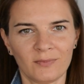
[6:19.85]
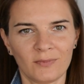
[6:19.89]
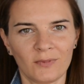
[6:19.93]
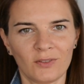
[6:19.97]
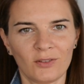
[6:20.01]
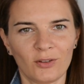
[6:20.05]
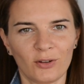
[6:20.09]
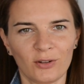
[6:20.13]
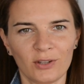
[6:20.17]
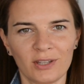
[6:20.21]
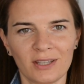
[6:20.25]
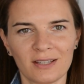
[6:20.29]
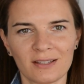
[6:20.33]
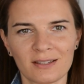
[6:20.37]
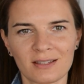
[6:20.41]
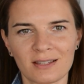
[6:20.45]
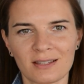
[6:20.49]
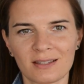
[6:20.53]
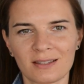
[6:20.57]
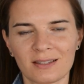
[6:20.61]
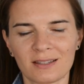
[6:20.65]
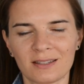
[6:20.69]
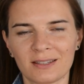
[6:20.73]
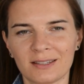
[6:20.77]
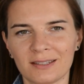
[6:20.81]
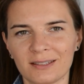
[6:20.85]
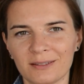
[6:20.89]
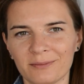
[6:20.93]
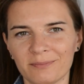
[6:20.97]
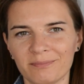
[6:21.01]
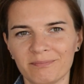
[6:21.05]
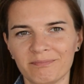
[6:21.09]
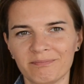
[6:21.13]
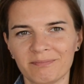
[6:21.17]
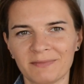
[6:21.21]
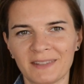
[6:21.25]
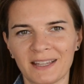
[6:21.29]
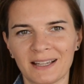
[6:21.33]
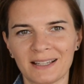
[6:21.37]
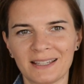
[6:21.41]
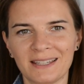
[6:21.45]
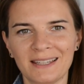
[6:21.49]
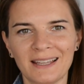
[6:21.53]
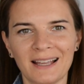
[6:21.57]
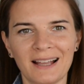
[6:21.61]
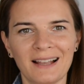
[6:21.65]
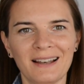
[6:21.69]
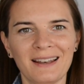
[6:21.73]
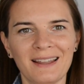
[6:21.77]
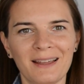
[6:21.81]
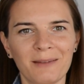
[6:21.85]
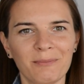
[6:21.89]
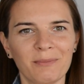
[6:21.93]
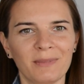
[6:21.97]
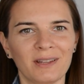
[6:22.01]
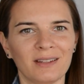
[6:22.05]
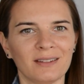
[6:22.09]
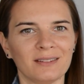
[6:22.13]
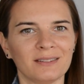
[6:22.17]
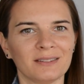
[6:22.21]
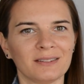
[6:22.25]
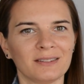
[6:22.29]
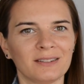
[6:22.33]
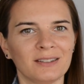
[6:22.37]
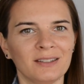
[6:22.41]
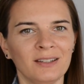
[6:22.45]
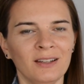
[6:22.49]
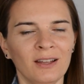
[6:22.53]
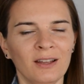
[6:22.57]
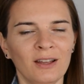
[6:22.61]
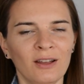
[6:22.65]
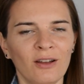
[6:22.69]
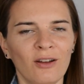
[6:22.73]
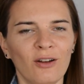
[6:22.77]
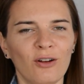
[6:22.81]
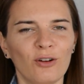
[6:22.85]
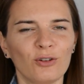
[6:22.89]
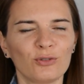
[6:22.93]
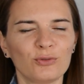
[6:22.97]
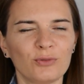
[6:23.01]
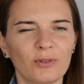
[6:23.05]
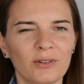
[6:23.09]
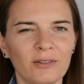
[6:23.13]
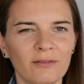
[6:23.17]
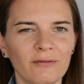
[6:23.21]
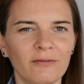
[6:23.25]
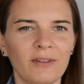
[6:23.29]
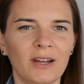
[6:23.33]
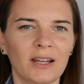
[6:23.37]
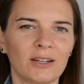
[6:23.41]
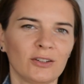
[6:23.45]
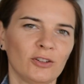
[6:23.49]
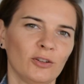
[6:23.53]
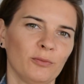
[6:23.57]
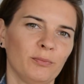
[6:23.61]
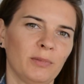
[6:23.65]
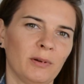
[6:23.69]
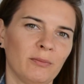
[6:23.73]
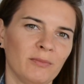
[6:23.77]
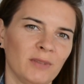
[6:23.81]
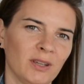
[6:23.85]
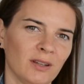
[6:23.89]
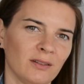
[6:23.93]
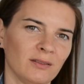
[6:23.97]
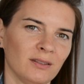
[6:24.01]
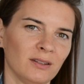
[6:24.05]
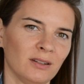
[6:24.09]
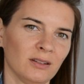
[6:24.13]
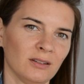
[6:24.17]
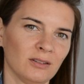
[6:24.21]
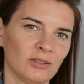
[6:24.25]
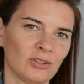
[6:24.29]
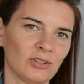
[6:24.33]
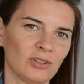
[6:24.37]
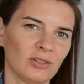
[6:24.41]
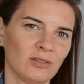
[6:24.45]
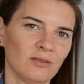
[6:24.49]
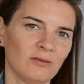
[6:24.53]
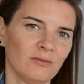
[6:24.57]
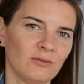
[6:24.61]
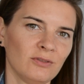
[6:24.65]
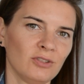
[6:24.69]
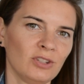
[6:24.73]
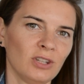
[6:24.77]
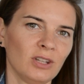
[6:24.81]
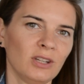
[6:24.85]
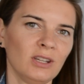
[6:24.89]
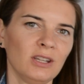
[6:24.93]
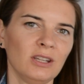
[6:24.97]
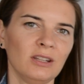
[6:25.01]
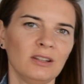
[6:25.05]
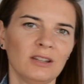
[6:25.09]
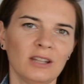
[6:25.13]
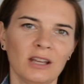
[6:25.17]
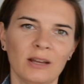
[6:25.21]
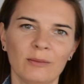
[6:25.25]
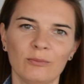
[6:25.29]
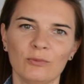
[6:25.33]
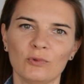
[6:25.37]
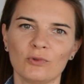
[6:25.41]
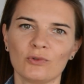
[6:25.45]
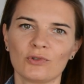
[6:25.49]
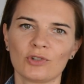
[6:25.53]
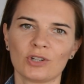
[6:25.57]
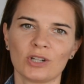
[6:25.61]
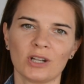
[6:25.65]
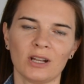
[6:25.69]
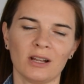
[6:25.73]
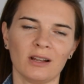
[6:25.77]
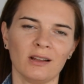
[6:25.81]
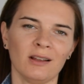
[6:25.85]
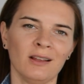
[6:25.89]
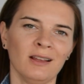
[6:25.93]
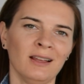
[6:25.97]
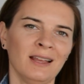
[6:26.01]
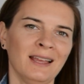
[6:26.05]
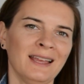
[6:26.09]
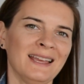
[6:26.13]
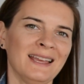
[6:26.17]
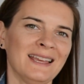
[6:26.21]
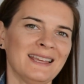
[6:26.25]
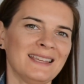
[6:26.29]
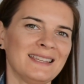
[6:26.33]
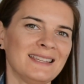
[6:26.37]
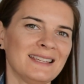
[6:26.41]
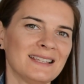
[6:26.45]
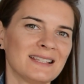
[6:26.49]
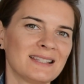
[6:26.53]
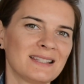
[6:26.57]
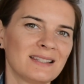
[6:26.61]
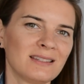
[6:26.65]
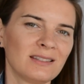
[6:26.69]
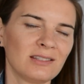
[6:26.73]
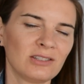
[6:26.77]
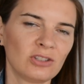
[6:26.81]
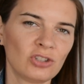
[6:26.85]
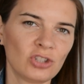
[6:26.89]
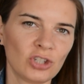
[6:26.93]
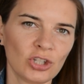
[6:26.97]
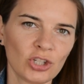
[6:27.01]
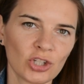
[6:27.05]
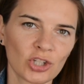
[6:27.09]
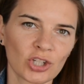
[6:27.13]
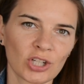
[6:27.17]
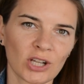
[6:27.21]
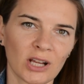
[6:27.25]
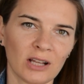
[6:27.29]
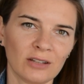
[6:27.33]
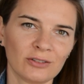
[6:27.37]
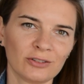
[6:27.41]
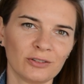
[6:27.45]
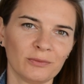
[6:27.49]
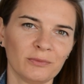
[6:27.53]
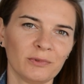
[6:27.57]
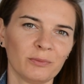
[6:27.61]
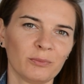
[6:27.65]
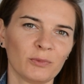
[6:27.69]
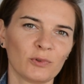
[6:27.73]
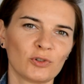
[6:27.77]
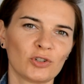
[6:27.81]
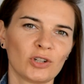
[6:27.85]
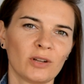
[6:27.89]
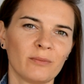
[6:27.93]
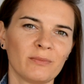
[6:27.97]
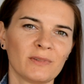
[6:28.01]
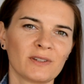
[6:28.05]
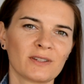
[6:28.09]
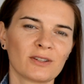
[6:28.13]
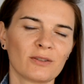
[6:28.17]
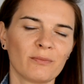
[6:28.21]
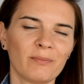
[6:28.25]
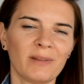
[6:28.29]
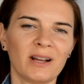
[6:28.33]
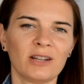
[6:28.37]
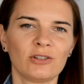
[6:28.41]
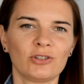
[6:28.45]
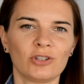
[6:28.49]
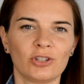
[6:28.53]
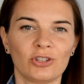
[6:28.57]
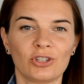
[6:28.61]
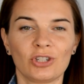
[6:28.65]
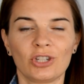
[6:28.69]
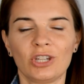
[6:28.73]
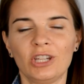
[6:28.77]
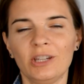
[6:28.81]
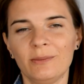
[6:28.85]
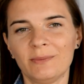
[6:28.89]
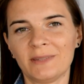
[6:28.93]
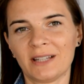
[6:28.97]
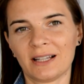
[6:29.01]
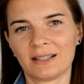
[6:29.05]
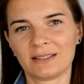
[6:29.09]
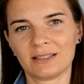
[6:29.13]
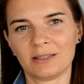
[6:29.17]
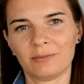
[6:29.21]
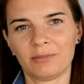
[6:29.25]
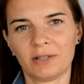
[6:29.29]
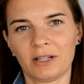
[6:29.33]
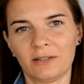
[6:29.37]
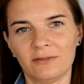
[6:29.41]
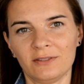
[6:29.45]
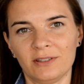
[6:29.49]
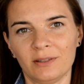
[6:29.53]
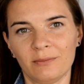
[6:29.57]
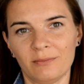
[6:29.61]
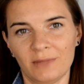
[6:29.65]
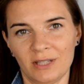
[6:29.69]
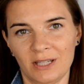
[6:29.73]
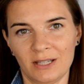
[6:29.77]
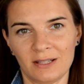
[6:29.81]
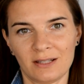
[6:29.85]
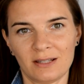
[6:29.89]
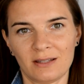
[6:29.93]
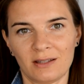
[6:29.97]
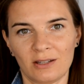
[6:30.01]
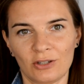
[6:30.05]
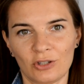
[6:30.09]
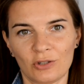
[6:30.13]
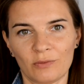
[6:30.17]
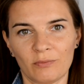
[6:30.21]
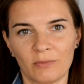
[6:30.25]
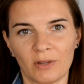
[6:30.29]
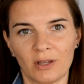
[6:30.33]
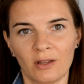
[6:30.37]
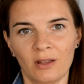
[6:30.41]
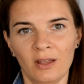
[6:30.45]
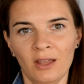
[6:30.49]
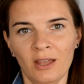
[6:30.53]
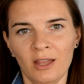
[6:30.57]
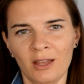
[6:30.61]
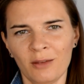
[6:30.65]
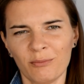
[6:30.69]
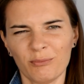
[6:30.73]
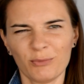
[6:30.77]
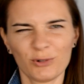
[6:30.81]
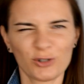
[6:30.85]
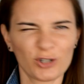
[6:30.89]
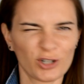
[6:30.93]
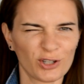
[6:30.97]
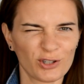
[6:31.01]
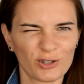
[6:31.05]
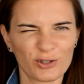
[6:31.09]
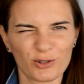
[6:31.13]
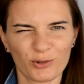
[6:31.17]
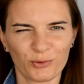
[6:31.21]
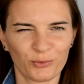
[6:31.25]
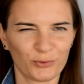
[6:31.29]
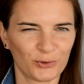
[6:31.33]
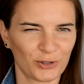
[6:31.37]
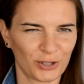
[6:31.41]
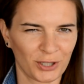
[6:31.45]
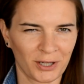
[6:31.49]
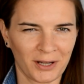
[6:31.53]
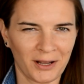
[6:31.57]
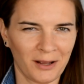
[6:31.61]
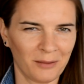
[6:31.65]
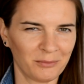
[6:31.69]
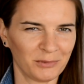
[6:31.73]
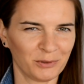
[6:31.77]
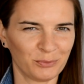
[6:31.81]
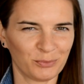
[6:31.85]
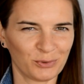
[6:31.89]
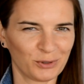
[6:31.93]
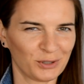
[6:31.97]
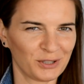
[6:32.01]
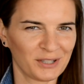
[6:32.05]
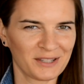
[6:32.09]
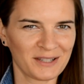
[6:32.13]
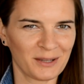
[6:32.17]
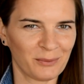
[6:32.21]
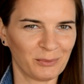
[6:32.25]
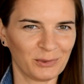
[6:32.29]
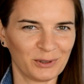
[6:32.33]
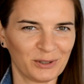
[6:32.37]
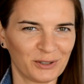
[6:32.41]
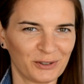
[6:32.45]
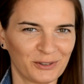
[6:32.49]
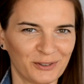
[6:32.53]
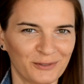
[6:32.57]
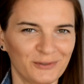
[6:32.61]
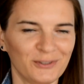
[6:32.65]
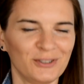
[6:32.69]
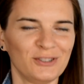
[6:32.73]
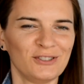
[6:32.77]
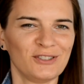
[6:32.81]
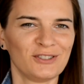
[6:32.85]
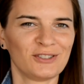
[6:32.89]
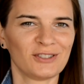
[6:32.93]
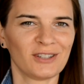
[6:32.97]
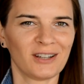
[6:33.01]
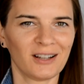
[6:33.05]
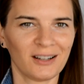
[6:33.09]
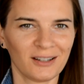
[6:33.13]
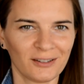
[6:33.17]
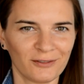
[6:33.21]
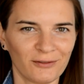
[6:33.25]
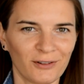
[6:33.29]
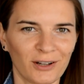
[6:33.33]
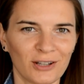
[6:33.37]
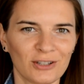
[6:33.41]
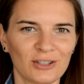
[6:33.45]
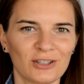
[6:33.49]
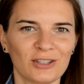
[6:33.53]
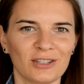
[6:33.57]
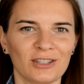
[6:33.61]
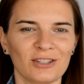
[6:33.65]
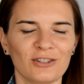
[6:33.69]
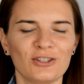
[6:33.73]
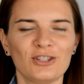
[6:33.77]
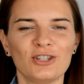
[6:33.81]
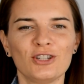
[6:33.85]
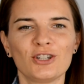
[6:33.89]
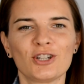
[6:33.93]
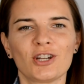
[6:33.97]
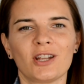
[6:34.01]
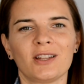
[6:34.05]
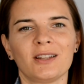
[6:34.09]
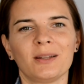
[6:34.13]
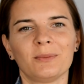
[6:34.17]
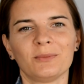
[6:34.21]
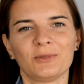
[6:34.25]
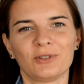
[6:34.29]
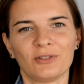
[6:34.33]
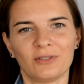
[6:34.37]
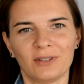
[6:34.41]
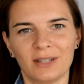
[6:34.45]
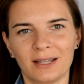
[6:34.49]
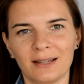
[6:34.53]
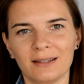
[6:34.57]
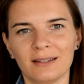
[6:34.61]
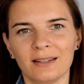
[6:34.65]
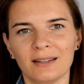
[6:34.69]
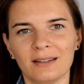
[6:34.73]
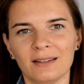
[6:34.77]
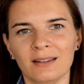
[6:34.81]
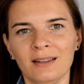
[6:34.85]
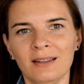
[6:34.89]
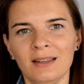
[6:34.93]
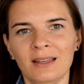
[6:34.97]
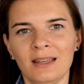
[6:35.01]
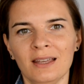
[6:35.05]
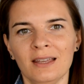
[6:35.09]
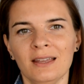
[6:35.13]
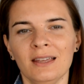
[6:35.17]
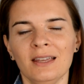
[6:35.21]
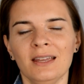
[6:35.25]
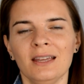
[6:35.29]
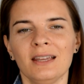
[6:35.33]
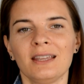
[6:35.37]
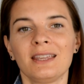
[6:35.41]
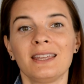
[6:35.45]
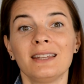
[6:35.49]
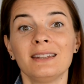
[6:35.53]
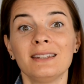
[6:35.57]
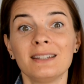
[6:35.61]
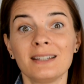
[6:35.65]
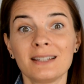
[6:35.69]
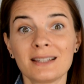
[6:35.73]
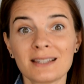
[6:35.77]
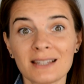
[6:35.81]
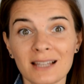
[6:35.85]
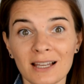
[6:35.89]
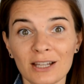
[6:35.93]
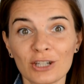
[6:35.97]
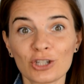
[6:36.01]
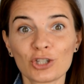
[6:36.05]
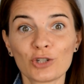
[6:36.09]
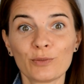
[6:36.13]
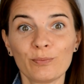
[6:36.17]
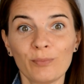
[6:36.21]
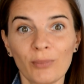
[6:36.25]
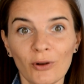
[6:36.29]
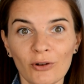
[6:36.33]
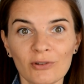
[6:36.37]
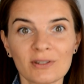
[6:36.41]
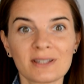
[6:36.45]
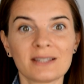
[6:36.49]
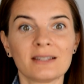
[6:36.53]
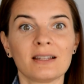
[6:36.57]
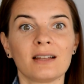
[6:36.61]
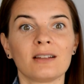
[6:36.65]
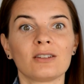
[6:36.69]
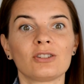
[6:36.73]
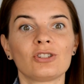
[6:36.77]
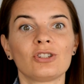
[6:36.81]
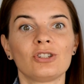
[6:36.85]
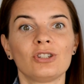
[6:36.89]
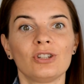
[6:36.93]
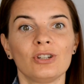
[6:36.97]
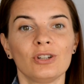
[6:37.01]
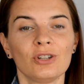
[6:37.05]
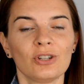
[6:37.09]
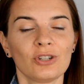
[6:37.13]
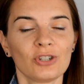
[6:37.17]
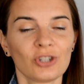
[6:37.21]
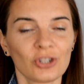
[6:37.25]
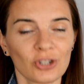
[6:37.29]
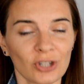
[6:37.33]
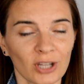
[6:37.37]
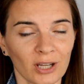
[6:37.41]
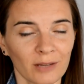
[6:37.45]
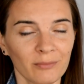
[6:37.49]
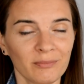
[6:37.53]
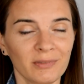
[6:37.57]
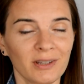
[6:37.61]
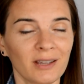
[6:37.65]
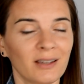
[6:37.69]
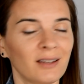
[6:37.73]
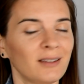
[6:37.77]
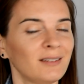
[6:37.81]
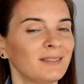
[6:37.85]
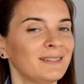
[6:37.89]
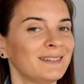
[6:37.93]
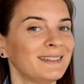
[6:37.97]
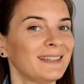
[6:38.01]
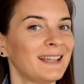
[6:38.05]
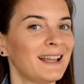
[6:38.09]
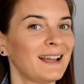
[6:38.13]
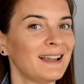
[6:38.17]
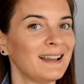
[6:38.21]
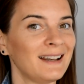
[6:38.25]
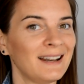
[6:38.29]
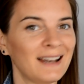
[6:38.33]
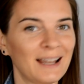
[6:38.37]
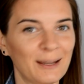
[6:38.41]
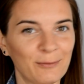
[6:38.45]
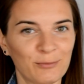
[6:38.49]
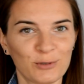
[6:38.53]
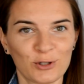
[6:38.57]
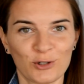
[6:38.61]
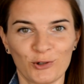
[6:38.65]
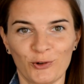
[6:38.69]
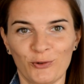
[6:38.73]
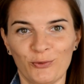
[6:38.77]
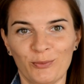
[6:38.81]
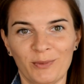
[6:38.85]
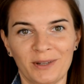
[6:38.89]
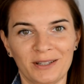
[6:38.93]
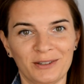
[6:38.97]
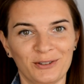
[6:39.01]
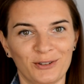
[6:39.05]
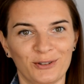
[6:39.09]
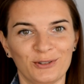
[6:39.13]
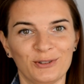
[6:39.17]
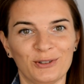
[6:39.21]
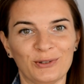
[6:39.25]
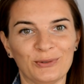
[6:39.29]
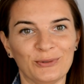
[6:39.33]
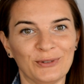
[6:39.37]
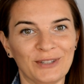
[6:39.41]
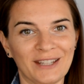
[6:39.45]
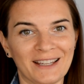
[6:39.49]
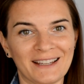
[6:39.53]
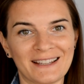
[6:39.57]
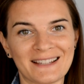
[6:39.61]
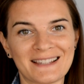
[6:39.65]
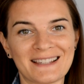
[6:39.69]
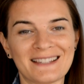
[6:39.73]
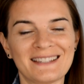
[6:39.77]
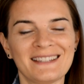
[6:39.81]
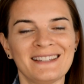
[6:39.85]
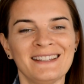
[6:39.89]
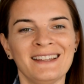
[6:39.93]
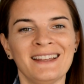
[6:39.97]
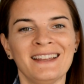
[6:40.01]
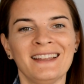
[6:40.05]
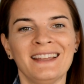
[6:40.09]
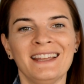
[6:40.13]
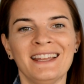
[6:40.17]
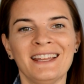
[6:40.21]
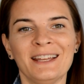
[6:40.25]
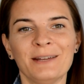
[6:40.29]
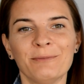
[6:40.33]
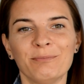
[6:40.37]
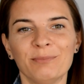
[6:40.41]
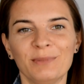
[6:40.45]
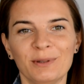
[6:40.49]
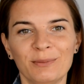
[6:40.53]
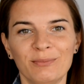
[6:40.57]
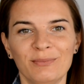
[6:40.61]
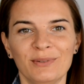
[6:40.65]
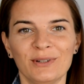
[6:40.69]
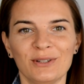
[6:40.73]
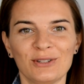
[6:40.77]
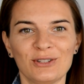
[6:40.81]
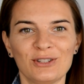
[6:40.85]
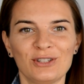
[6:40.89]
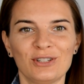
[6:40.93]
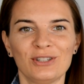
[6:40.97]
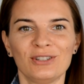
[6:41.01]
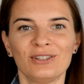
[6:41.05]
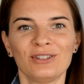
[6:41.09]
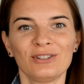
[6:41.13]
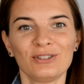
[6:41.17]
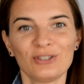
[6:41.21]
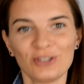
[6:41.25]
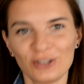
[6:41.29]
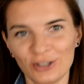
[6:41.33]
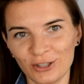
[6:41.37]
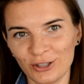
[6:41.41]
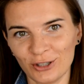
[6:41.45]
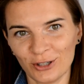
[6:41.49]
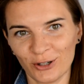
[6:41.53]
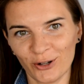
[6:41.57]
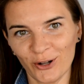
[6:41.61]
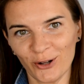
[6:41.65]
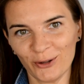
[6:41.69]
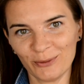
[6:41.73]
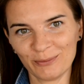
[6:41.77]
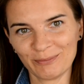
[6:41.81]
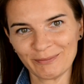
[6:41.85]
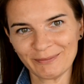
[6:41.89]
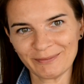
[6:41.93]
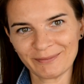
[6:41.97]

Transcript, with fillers: To jest mm, taki element, o którym warto pamiętać. Dzięki temu, że jest cisza, to my możemy zobaczyć, kim tak naprawdę my jesteśmy. My często uciekamy, bo nie chcemy tego widzieć, ale właśnie cisza nam to daje. Kiedy chcesz poznać siebie, najlepszą metodą jest, by być cicho,